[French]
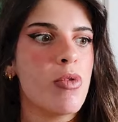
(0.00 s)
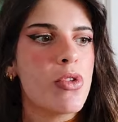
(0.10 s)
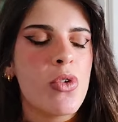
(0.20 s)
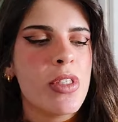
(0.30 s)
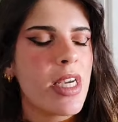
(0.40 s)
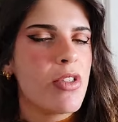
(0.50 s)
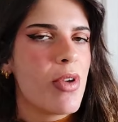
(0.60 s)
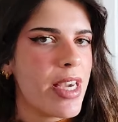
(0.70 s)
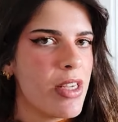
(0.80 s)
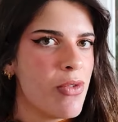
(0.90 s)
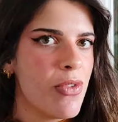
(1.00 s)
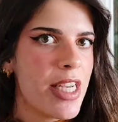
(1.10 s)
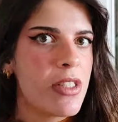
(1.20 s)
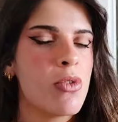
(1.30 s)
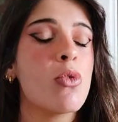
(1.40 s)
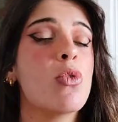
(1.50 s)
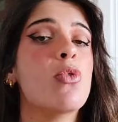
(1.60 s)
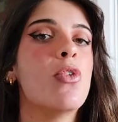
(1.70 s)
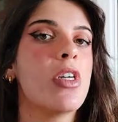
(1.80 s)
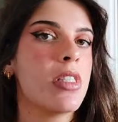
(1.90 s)
plus que le territoire est vaste, donc
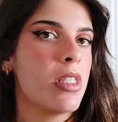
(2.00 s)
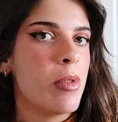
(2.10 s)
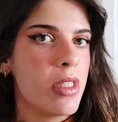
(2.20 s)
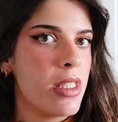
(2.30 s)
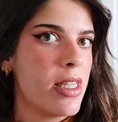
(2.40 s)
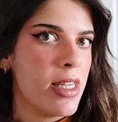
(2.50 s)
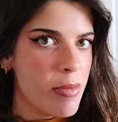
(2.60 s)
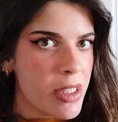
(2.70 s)
forcément, il y a de la